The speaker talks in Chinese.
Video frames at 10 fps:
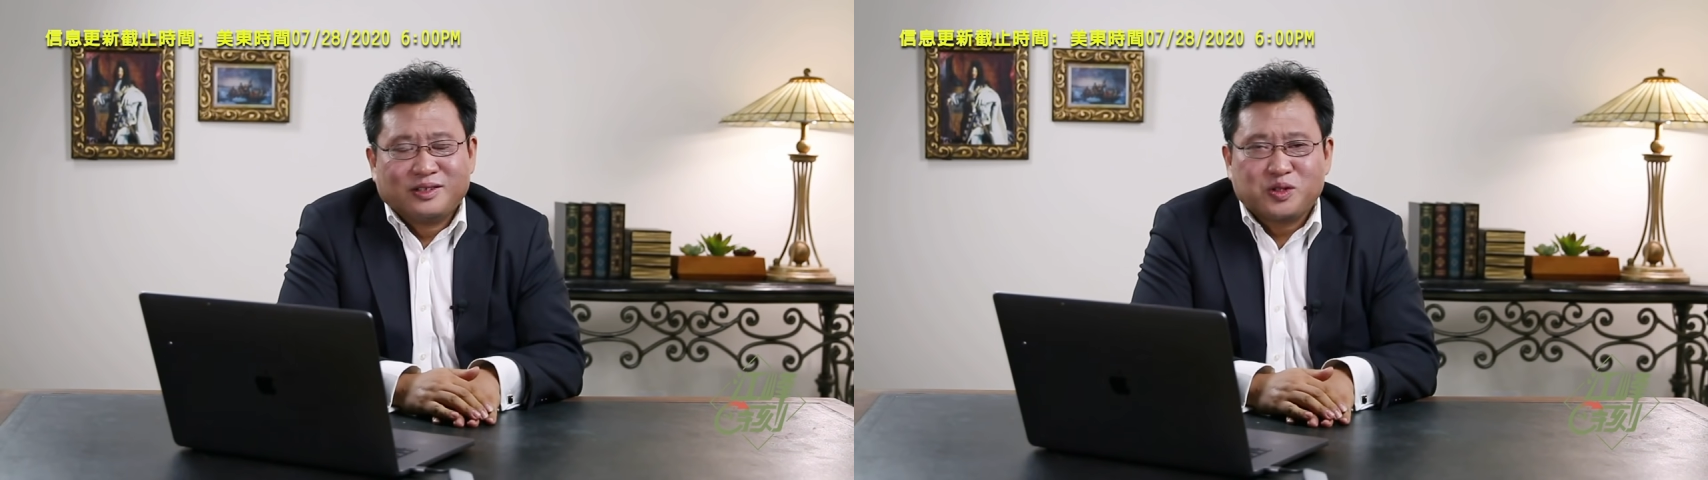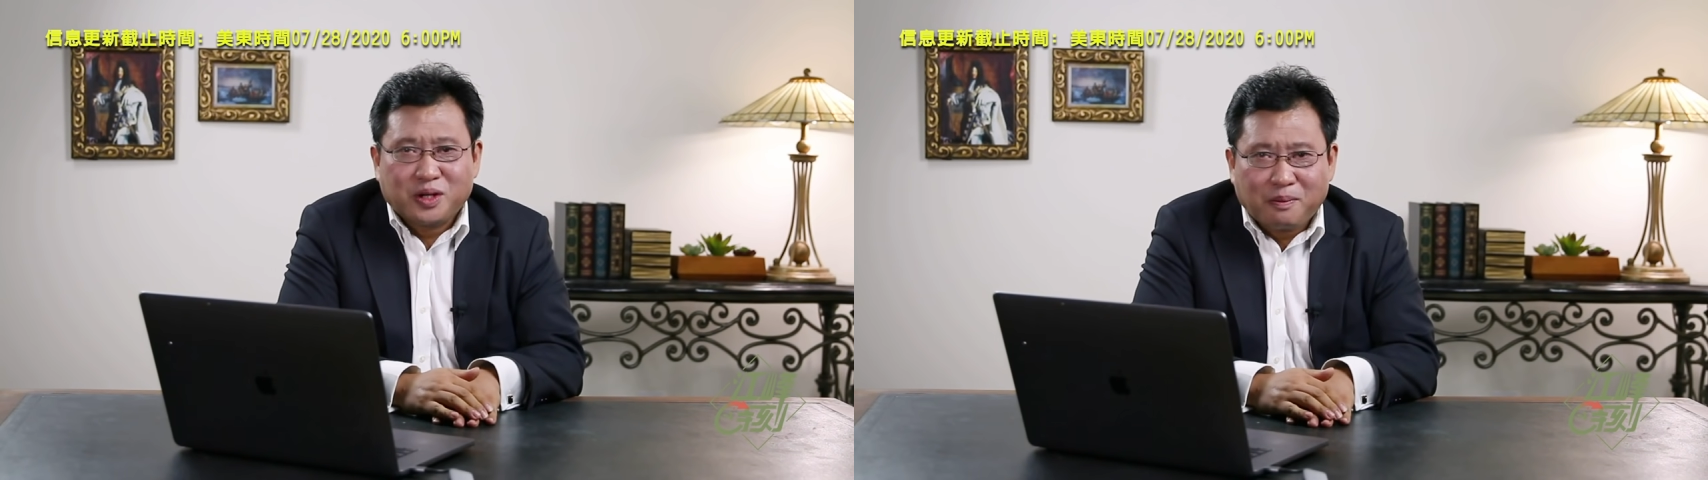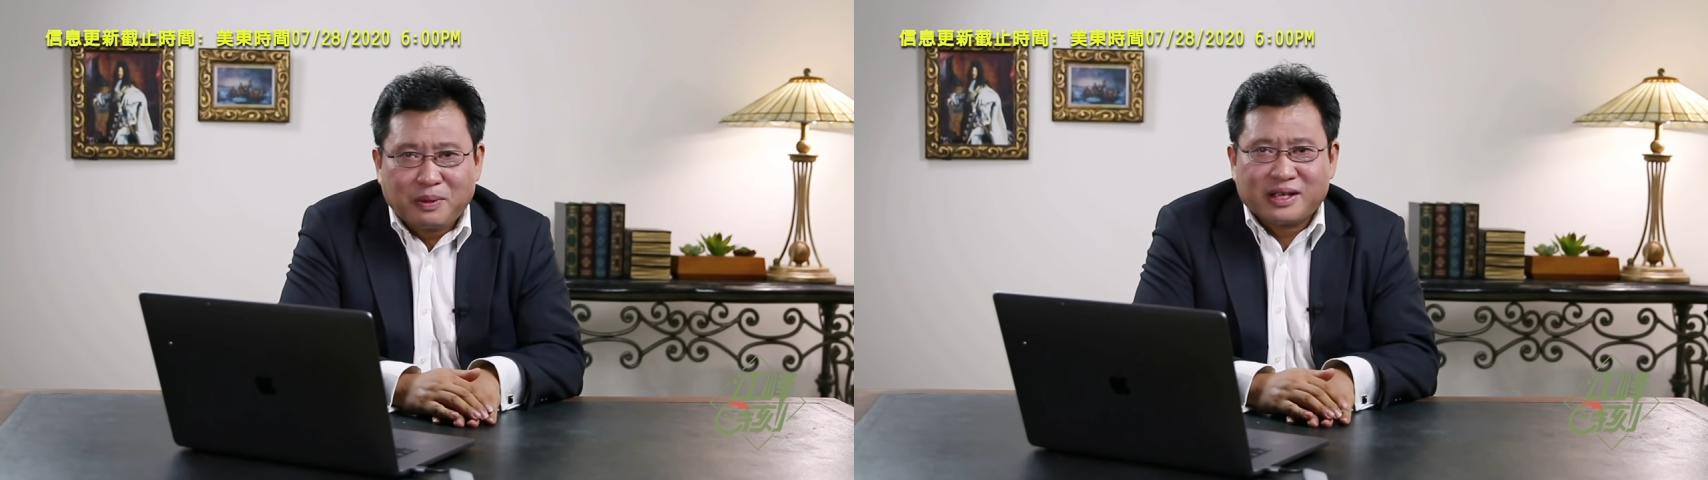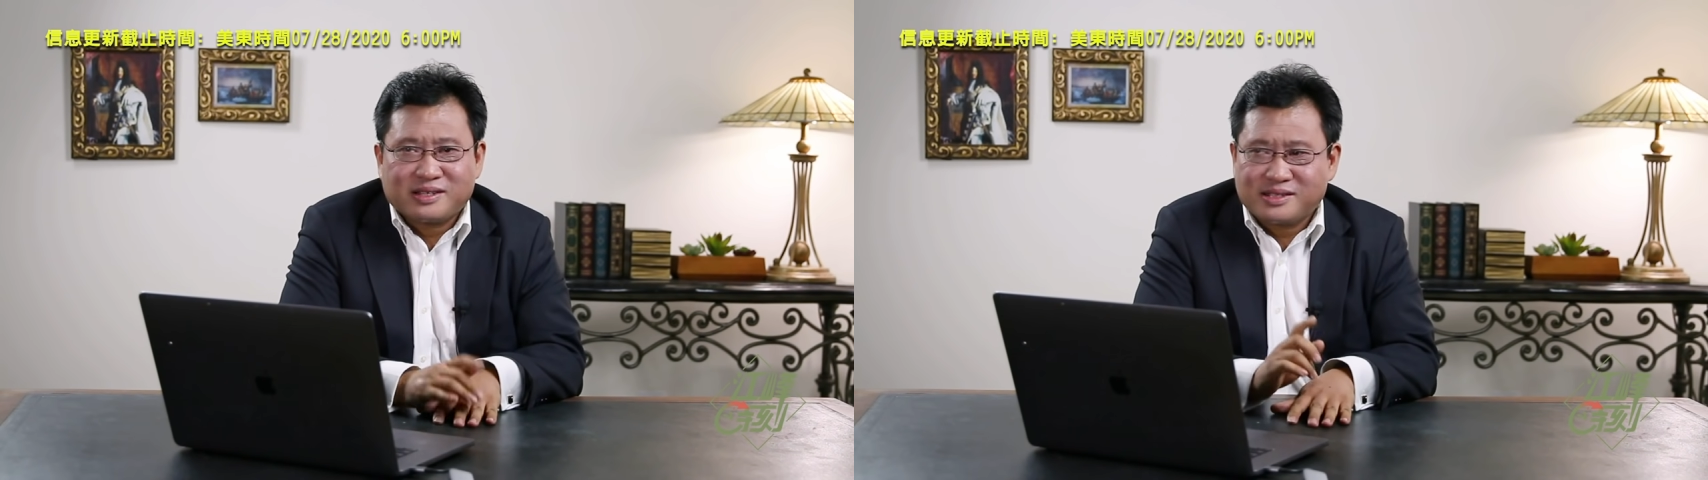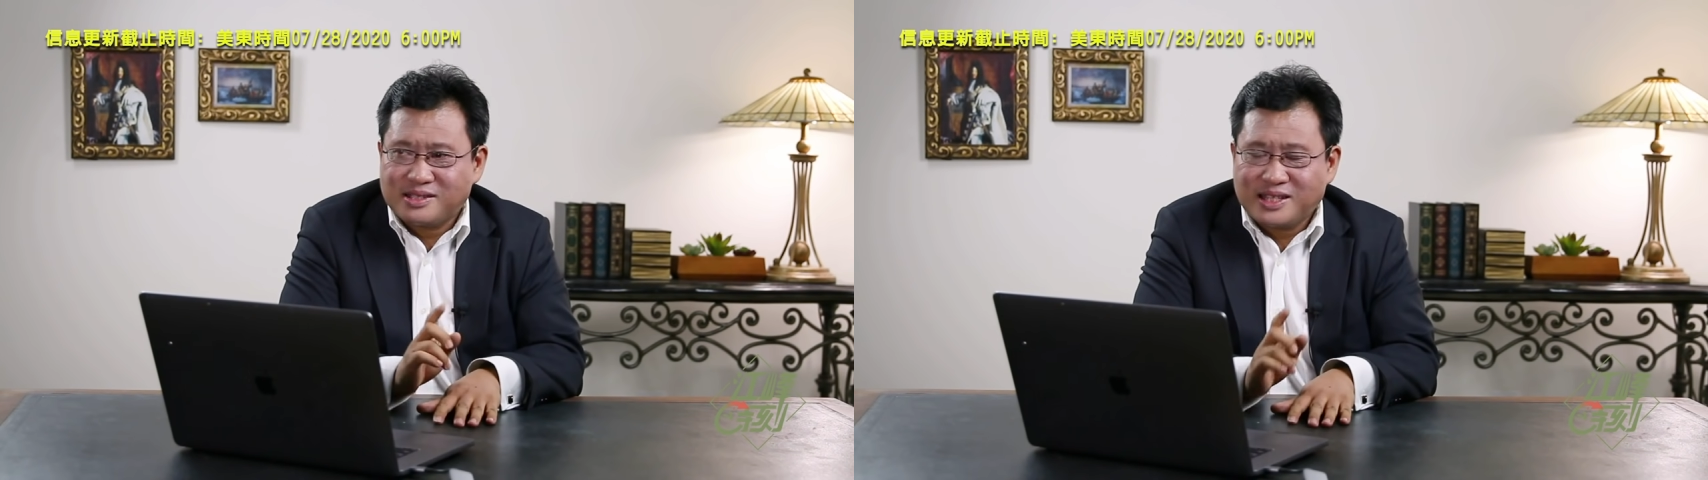却被
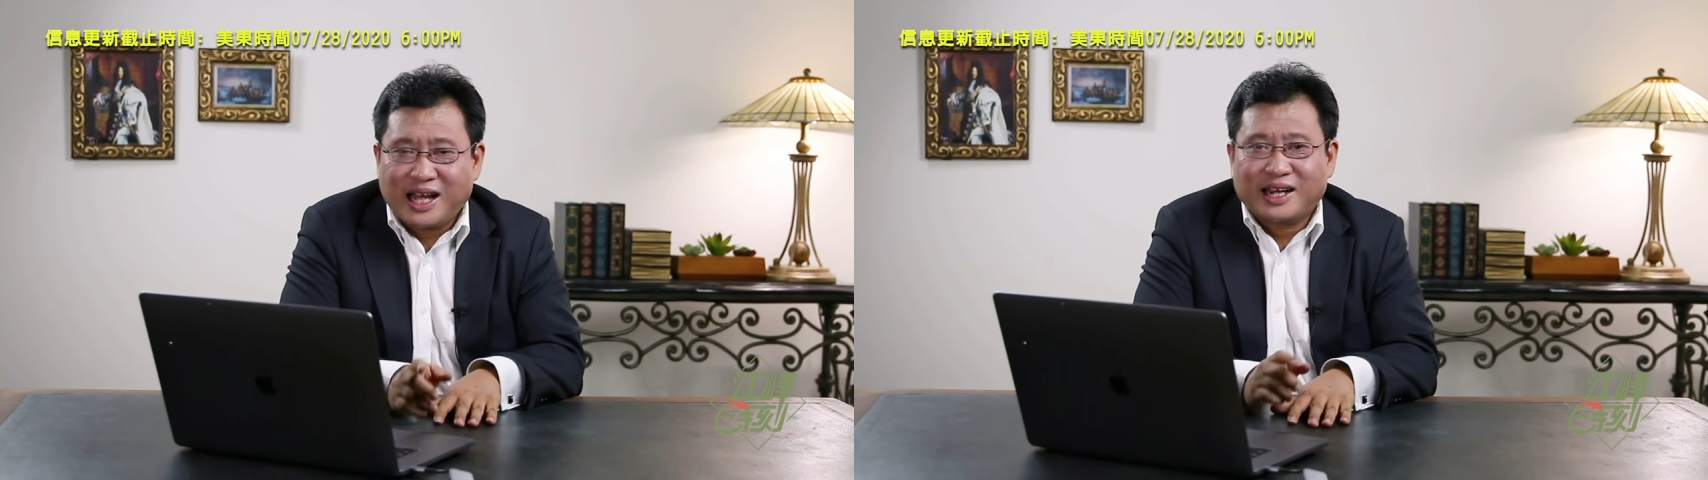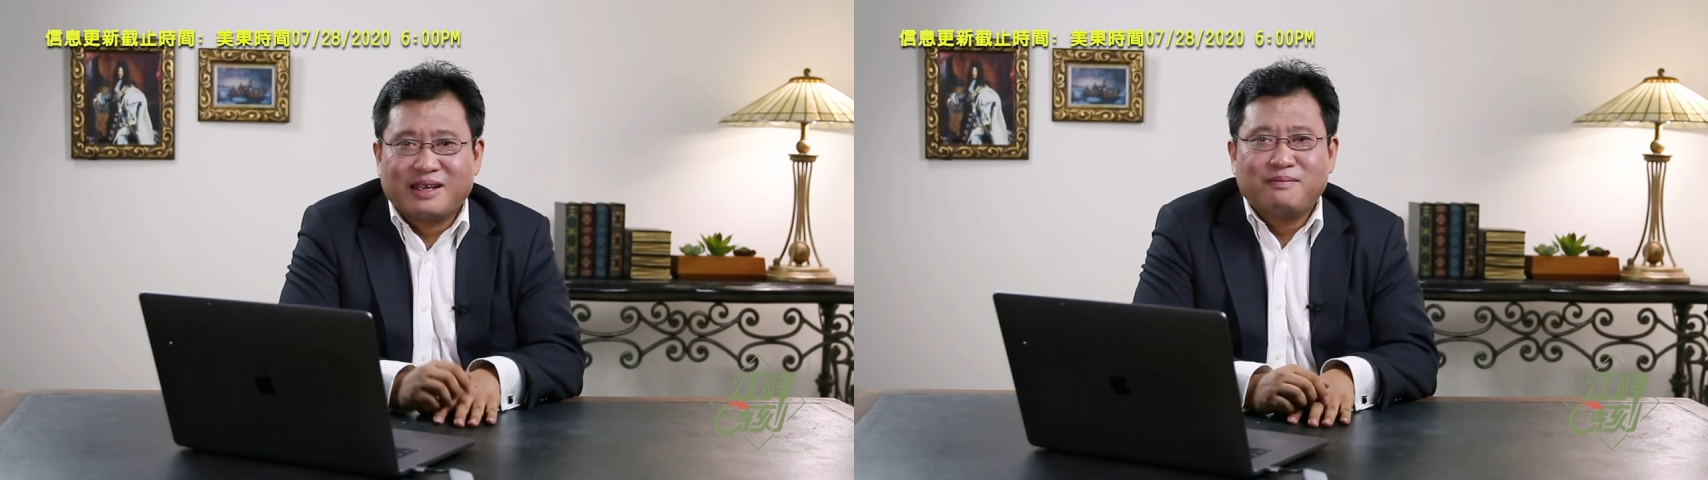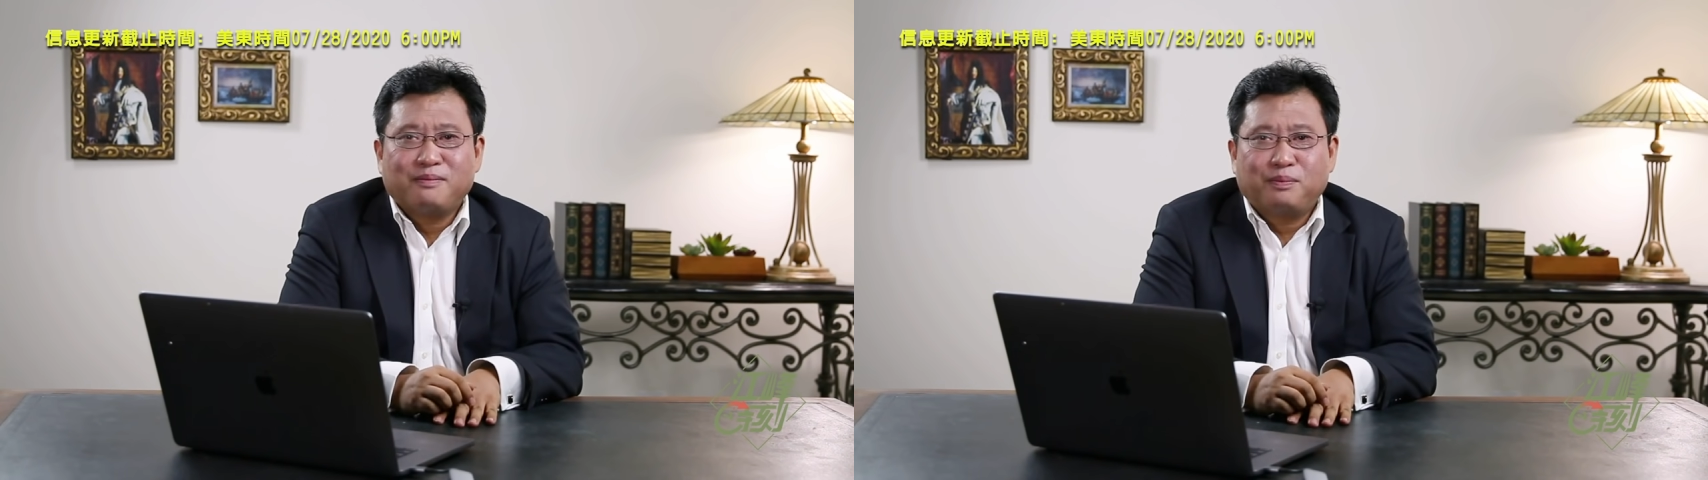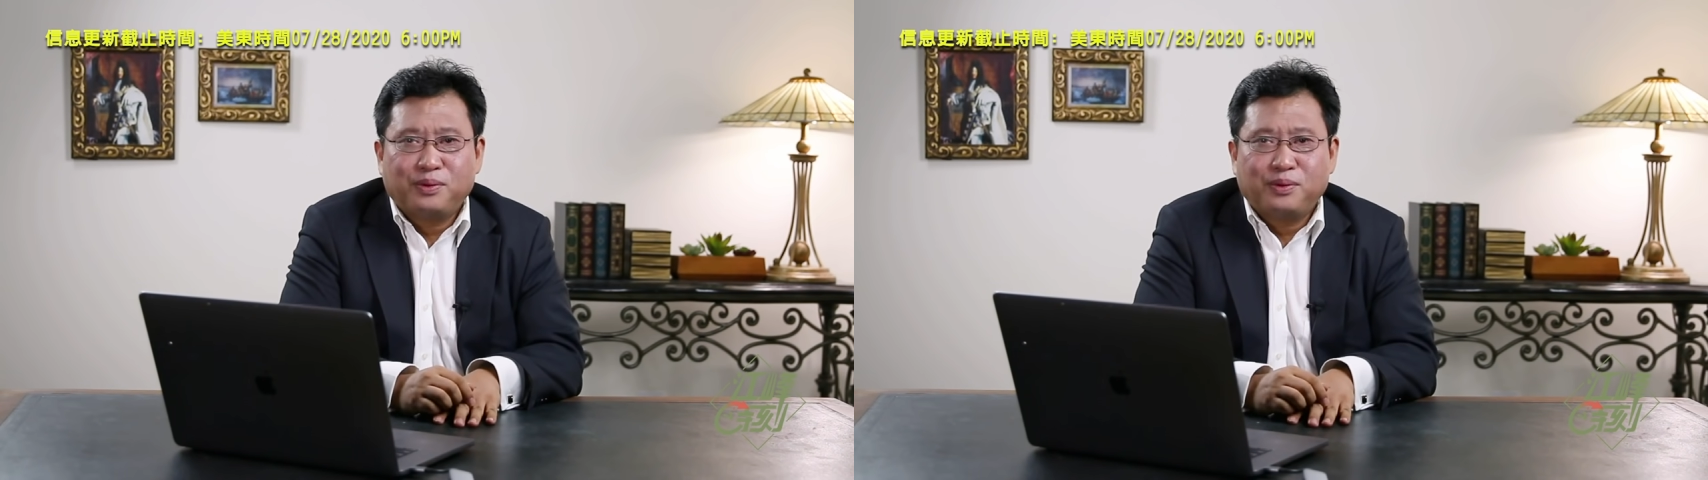斯大林